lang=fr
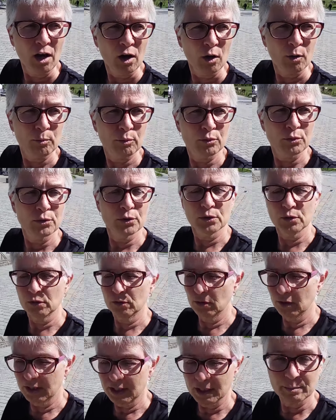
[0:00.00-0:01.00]
En plus,
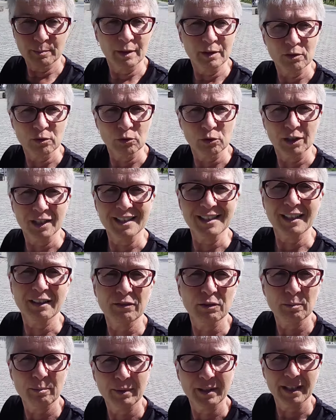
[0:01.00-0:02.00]
en Espagne, on ne
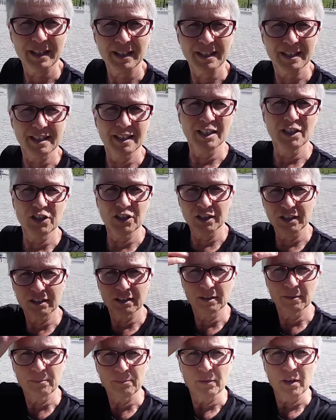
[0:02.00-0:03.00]
réserve pas les, les
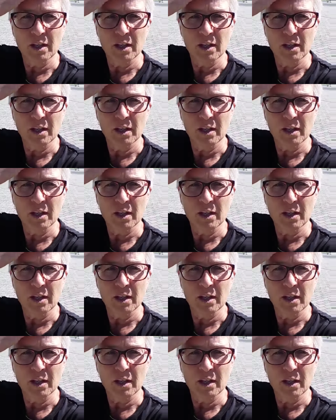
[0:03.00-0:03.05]
gîtes.